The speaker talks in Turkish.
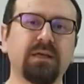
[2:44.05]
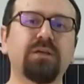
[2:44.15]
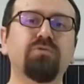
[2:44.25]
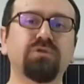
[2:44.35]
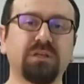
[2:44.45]

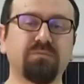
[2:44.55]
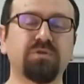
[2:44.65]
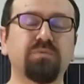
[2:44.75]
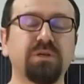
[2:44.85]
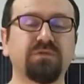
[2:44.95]

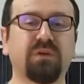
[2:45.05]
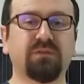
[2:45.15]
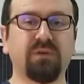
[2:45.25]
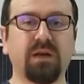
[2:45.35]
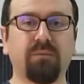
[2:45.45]
275
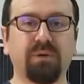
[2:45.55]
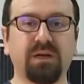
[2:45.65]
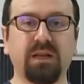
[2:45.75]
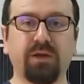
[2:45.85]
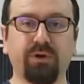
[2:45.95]
watt veren panele